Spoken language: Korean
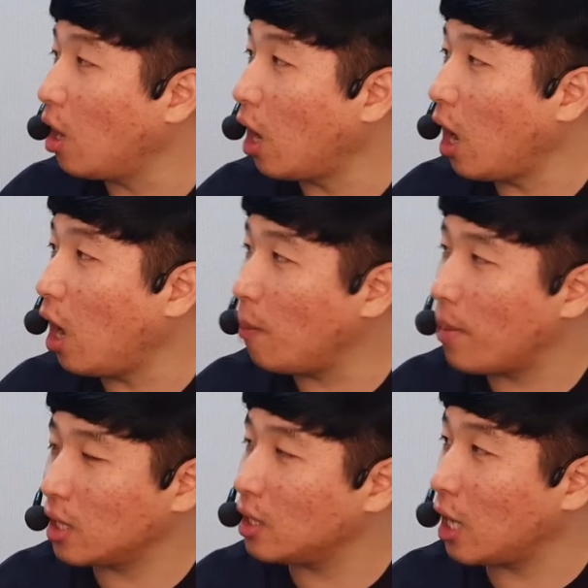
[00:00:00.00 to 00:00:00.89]
아
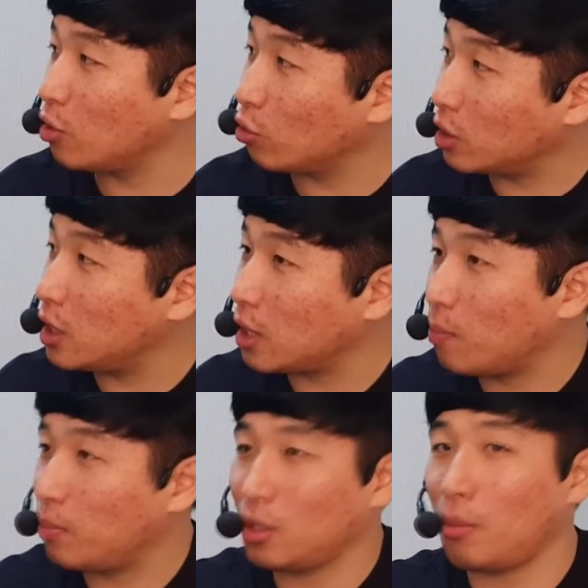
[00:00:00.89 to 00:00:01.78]
배그가 아니고 진짜
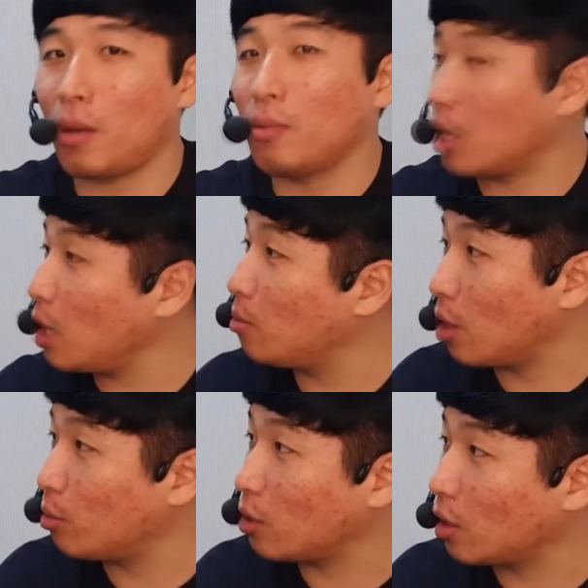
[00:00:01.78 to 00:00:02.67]
서바이벌 게임을
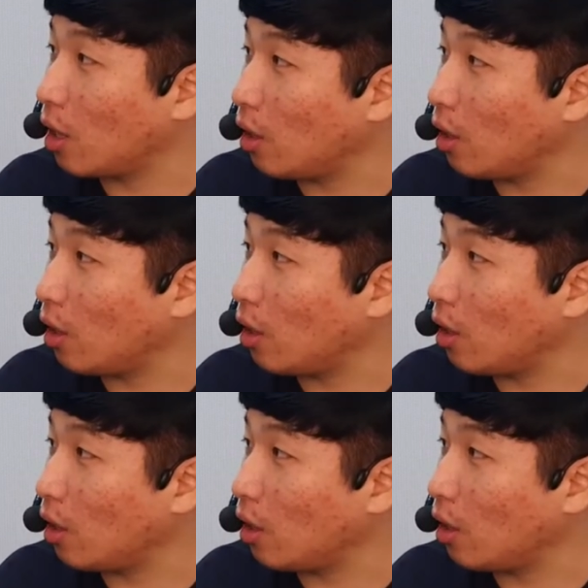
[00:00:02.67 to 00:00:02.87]
해보셨네요.